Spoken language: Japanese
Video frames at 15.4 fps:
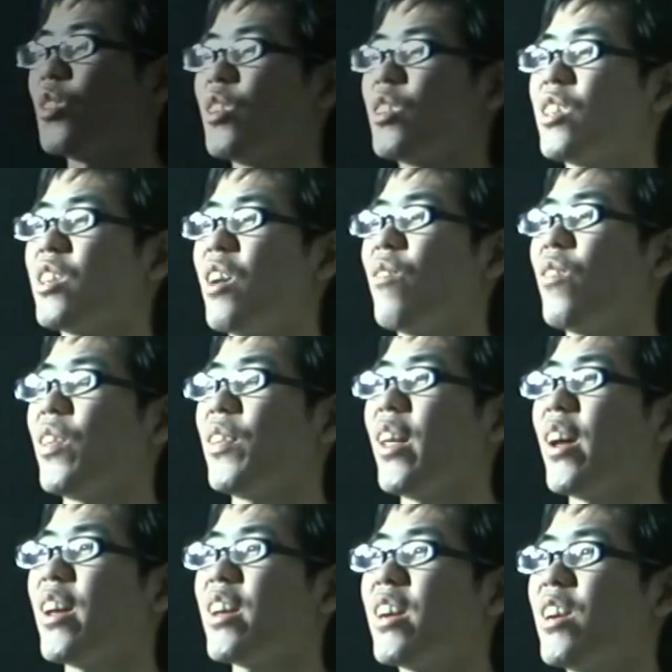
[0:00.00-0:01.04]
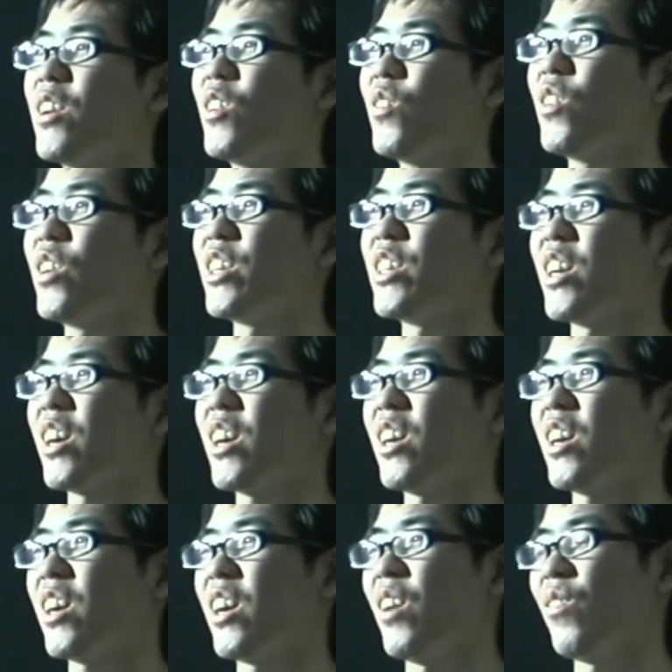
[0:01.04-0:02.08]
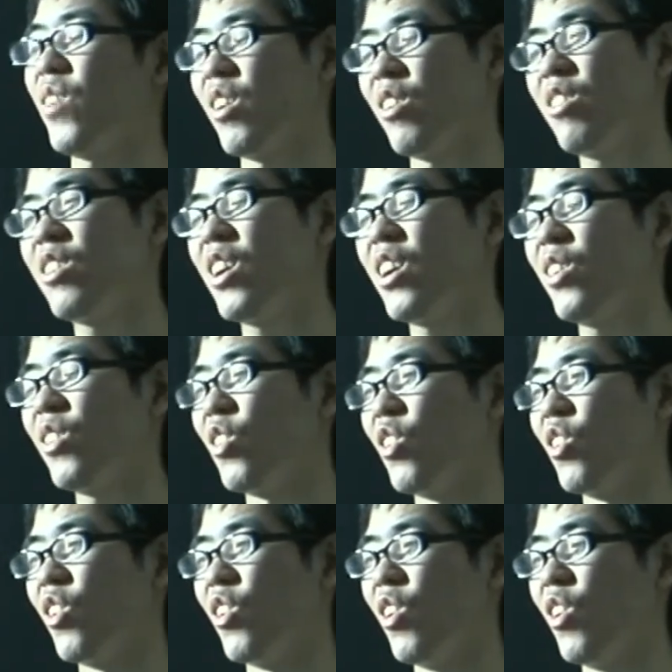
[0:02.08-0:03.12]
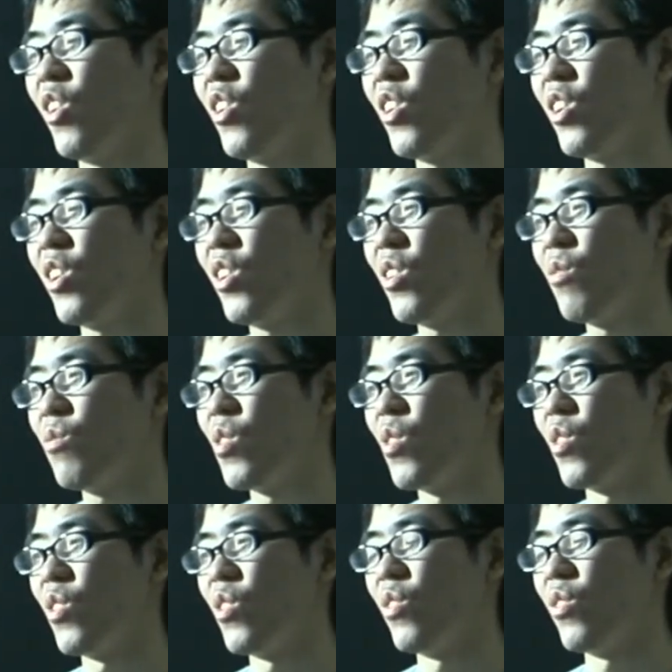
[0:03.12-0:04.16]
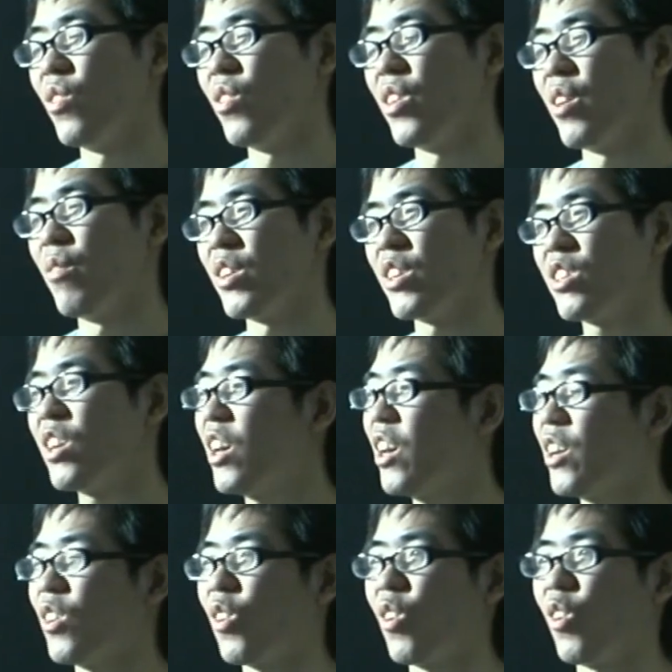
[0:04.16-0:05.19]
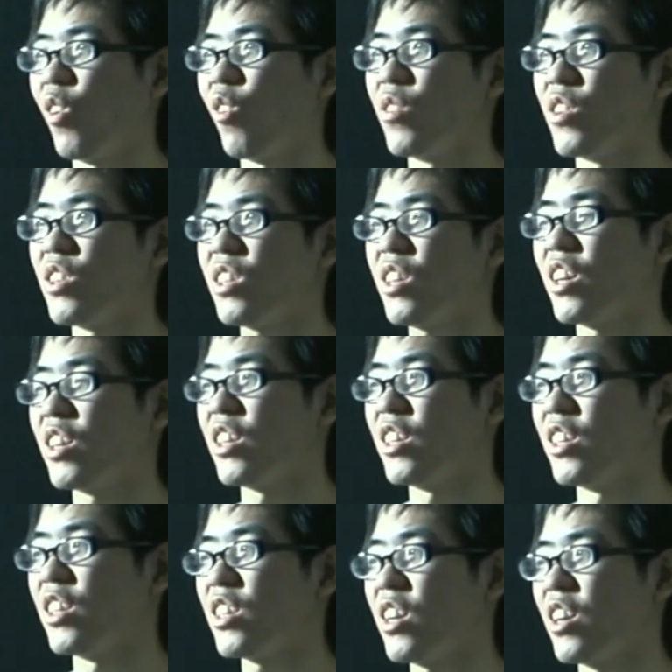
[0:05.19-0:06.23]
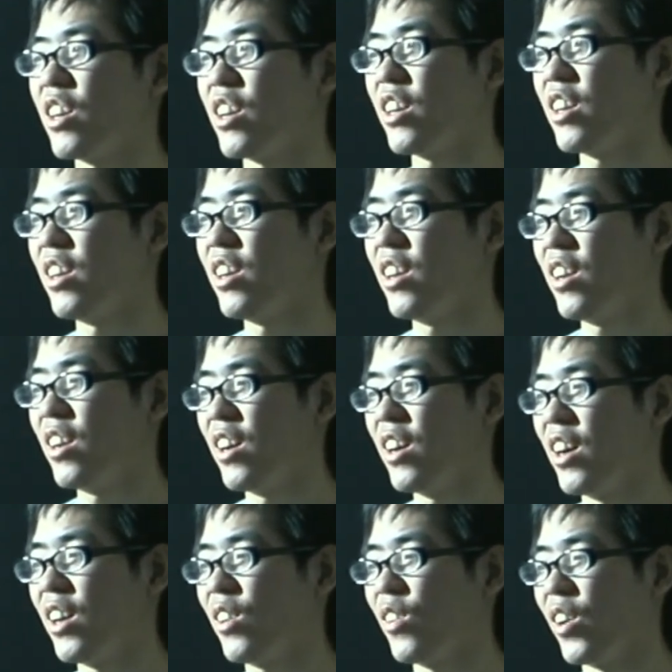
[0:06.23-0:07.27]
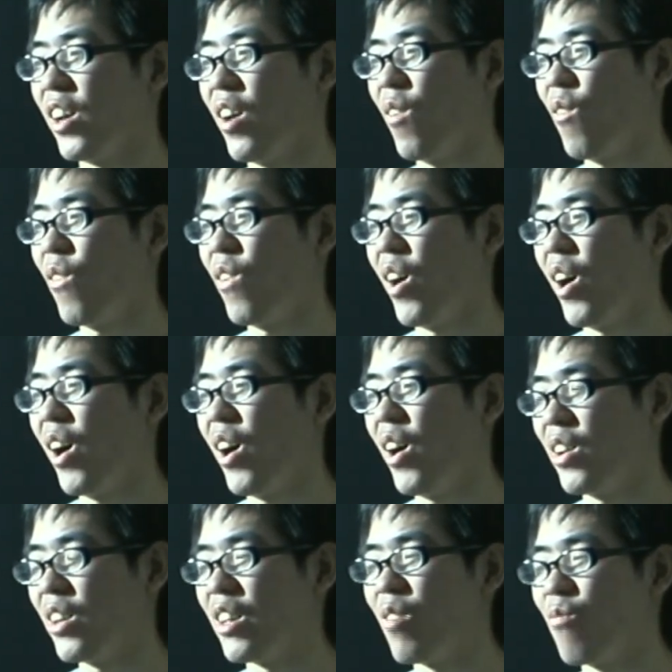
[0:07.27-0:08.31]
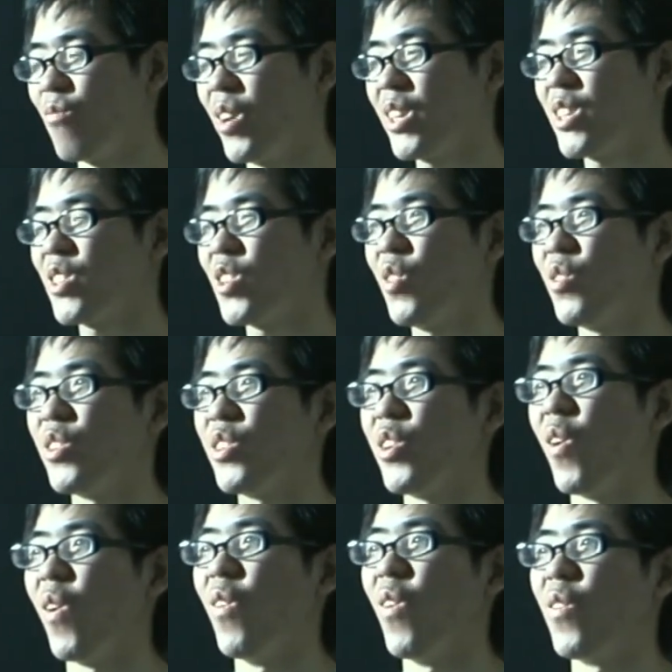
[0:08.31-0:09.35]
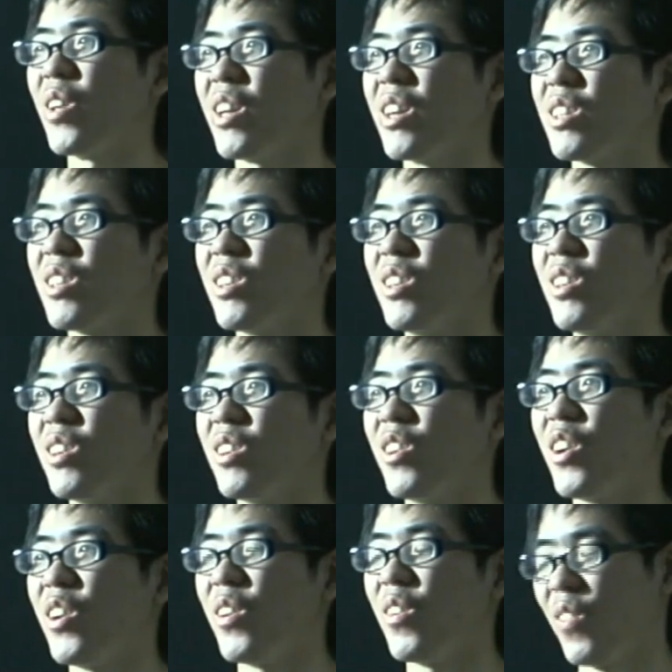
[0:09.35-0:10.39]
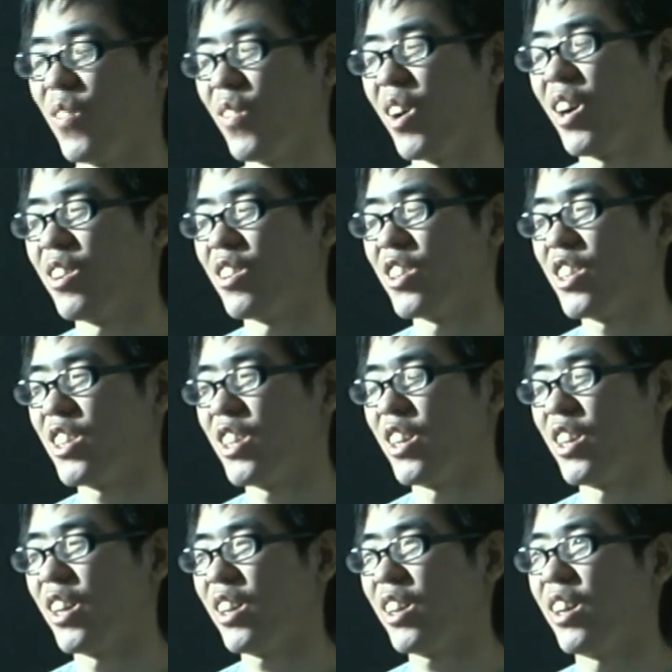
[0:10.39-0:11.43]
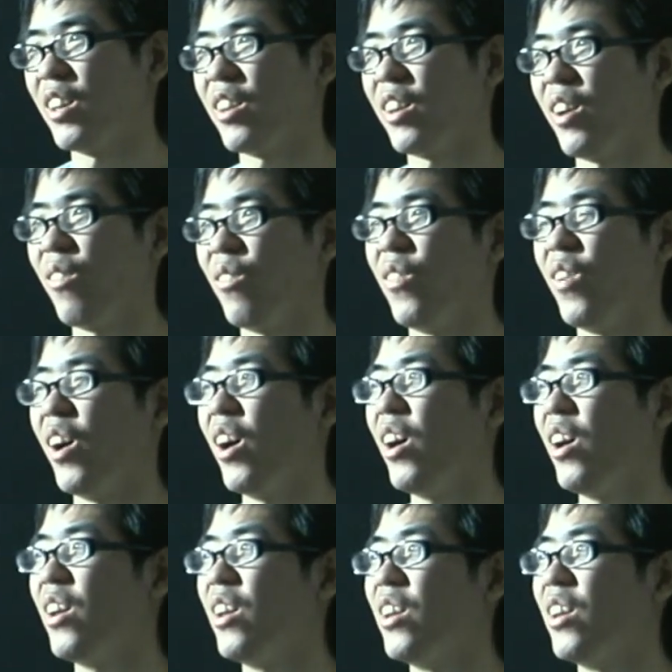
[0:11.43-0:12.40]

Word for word: そうですねやっぱ大会のプレッシャーからかやっぱ普段の部分でミスらないところをミスったりしたりあとはやっぱ一発勝負っていう重みがすごい分かる試合だったのでやっぱ